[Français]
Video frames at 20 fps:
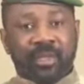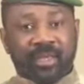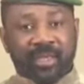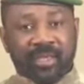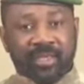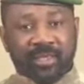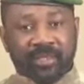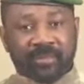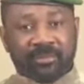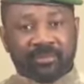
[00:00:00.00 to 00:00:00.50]
Par
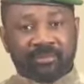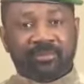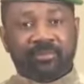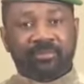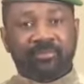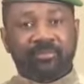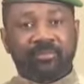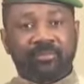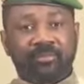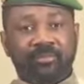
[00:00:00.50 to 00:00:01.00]
ailleurs,
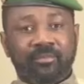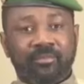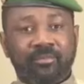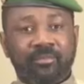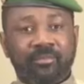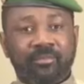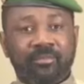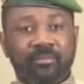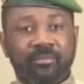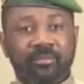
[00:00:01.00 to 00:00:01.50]

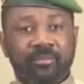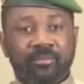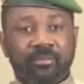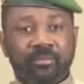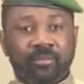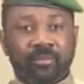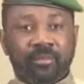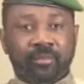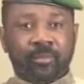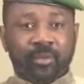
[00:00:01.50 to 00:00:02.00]

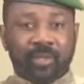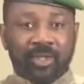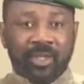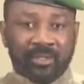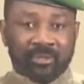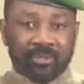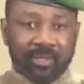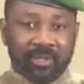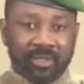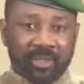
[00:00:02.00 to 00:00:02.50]
pour
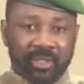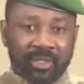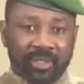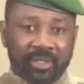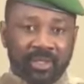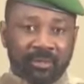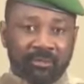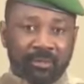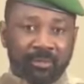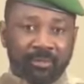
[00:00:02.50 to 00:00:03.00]
assurer
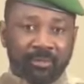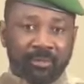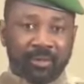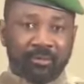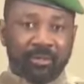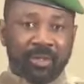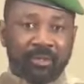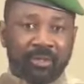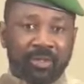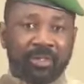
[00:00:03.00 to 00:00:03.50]
un
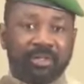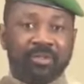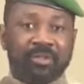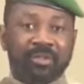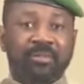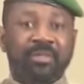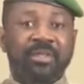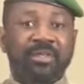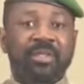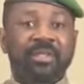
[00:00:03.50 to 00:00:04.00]
approvisionnement
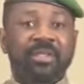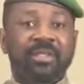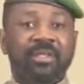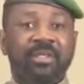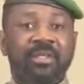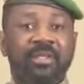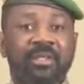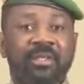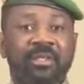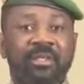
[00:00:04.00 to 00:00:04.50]
correct du
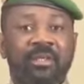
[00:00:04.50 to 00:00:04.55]
pays